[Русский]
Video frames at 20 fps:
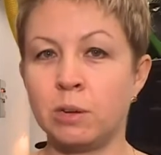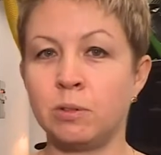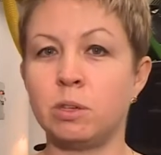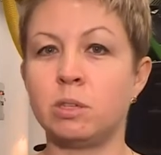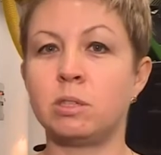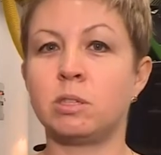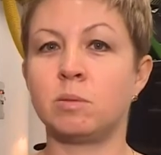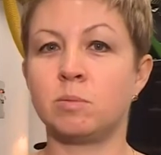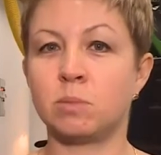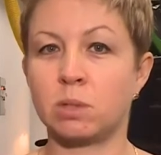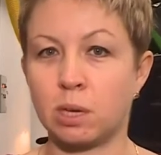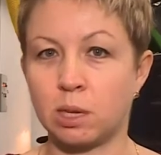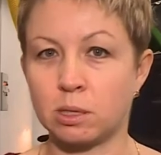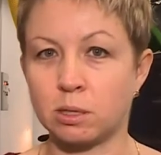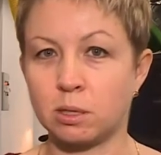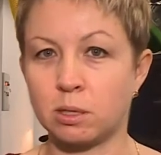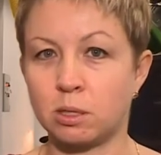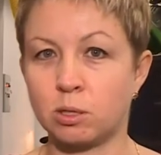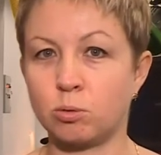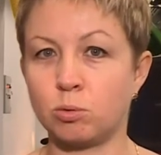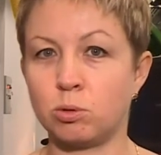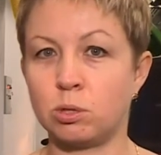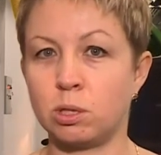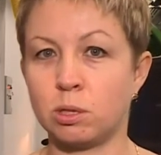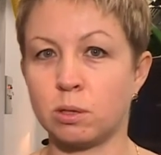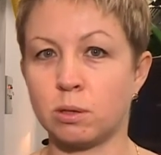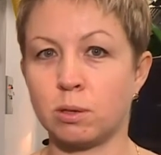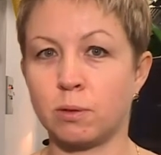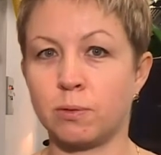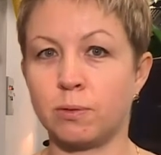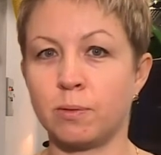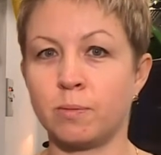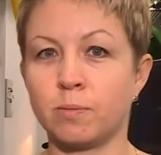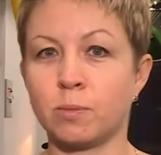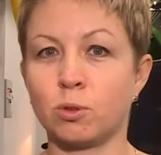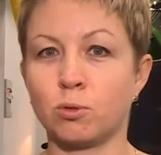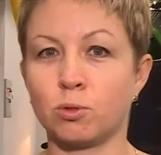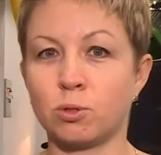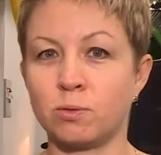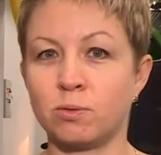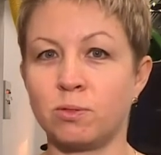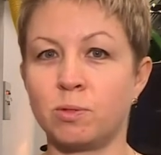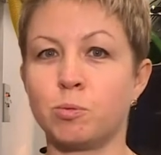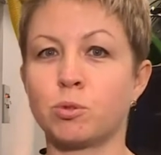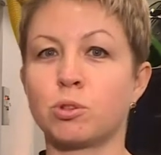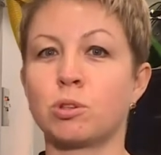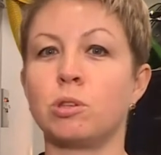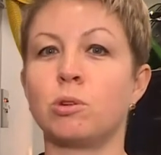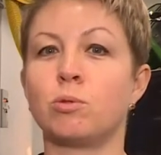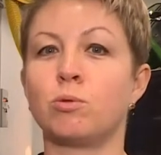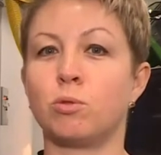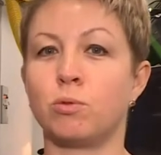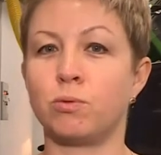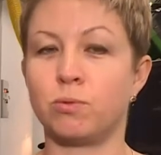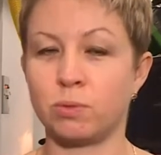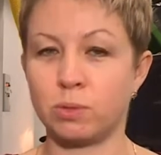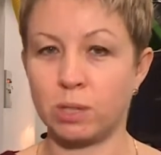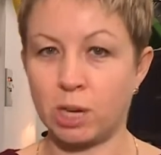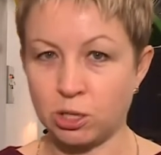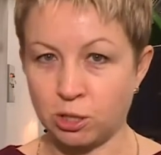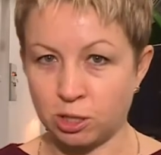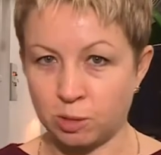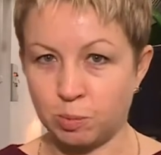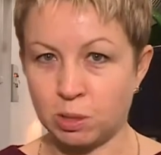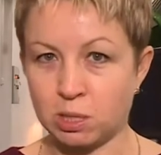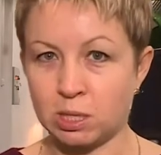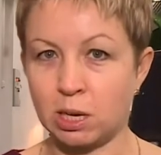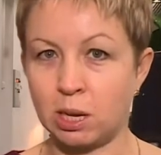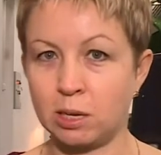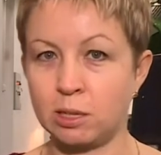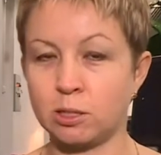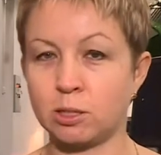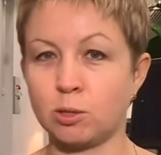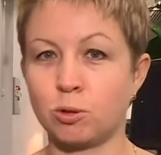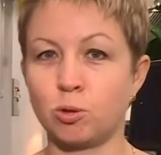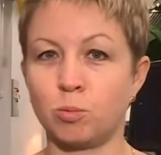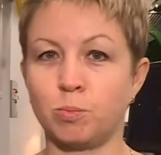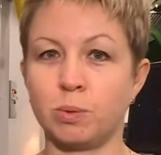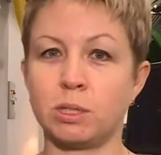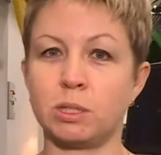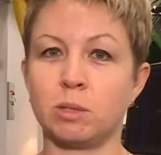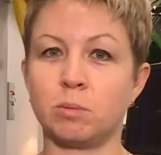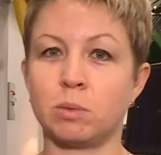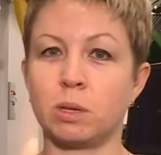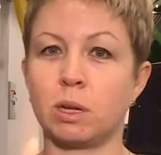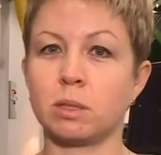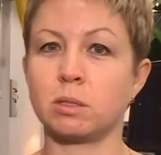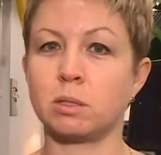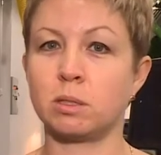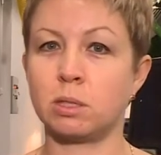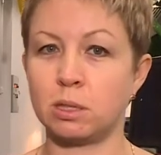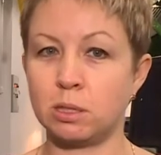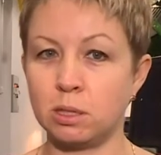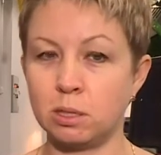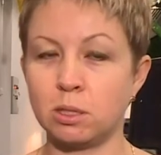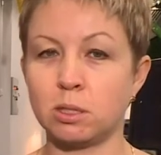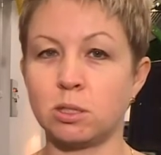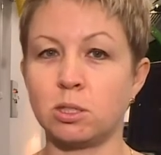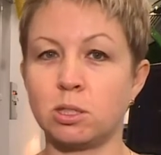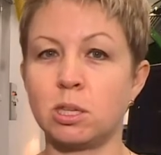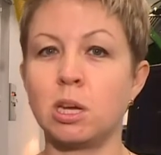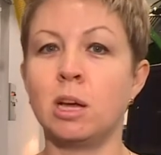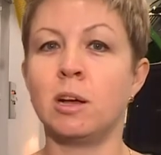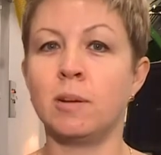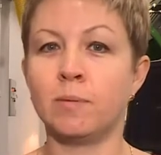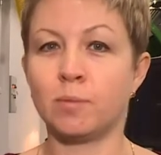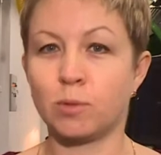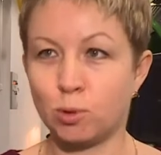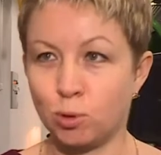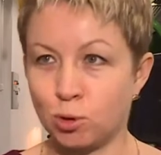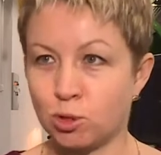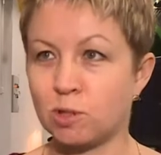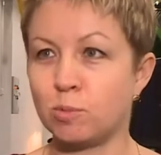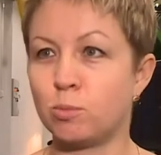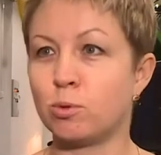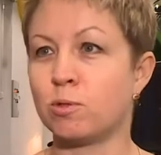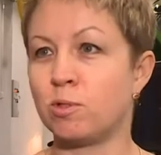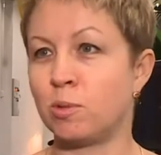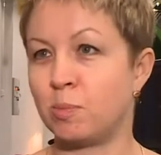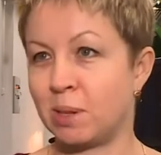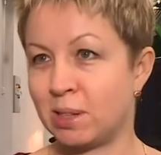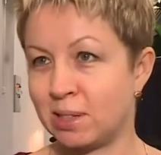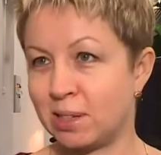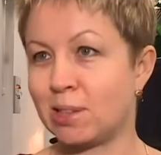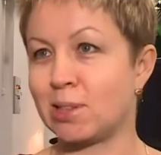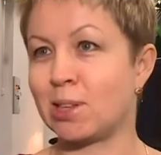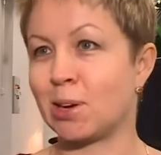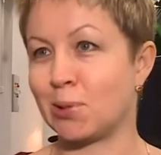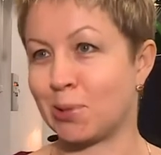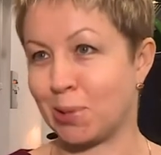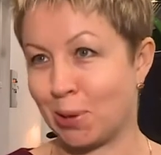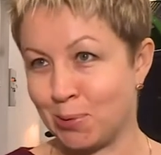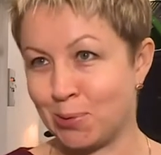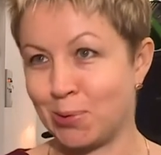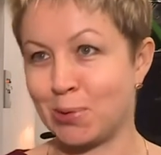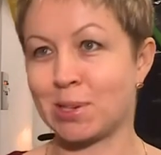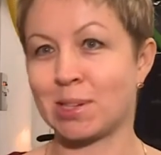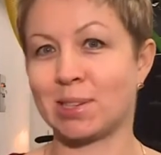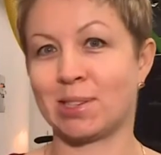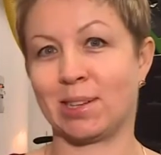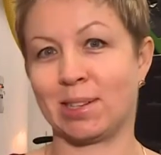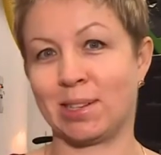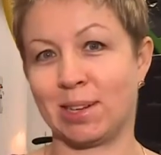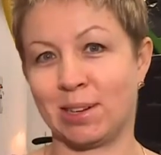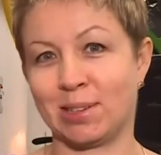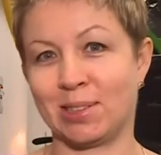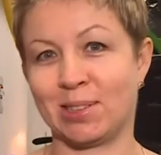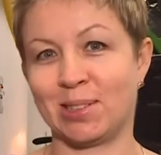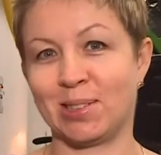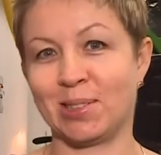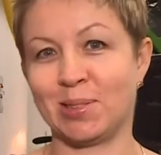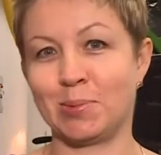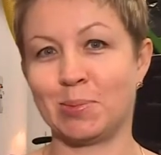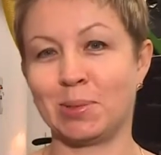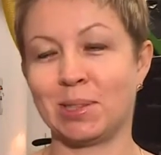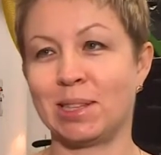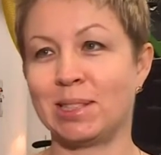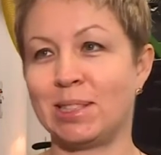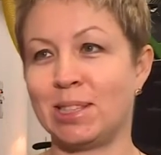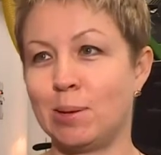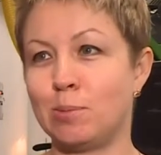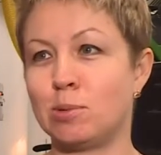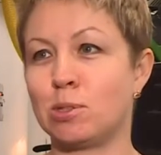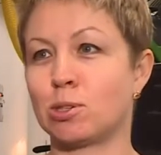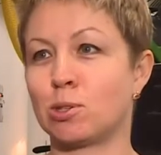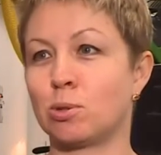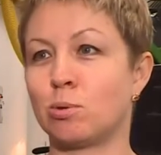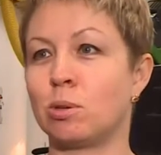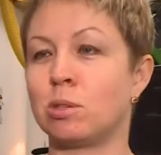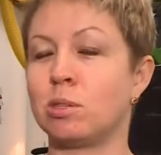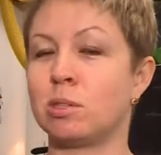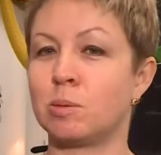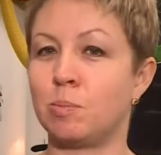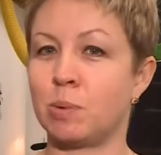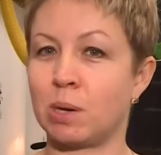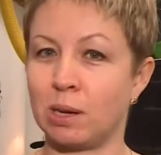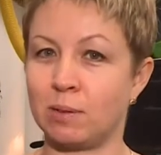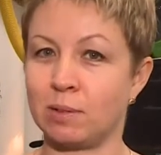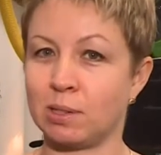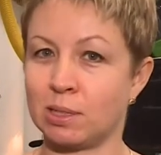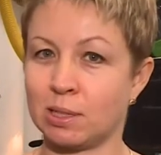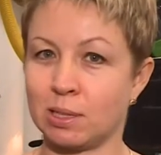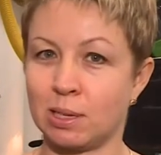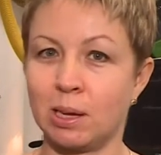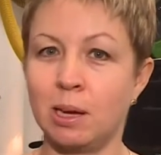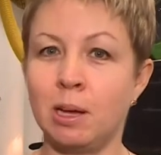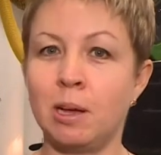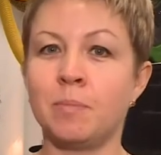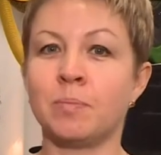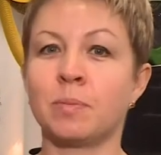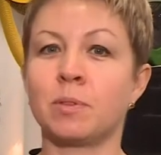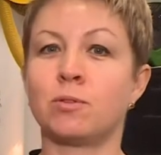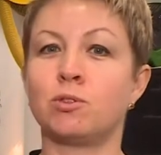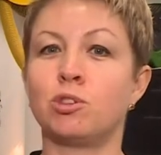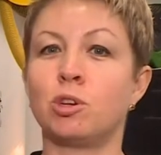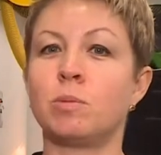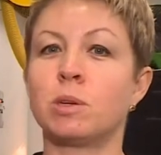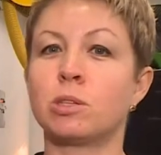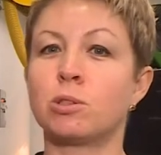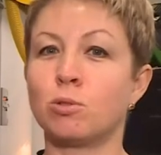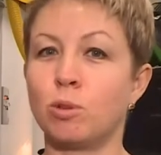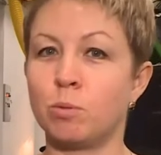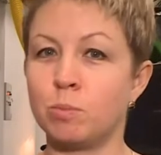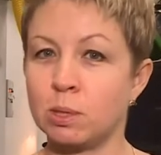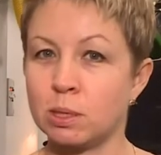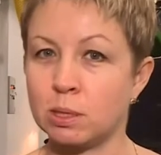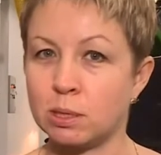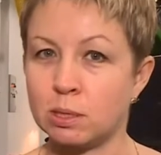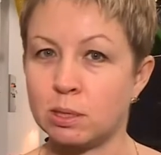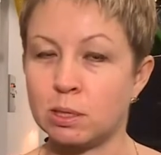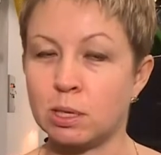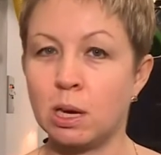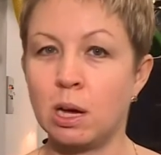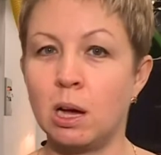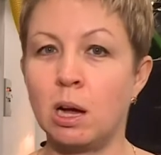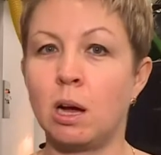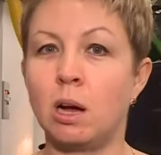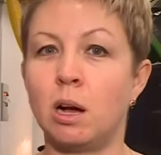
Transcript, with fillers: И 17 студентов, ну, выпускников нашей специальности, группа 17-11, тоже будут выполнять так, такое же задание. И мы надеемся, что они справятся. В чем особенность?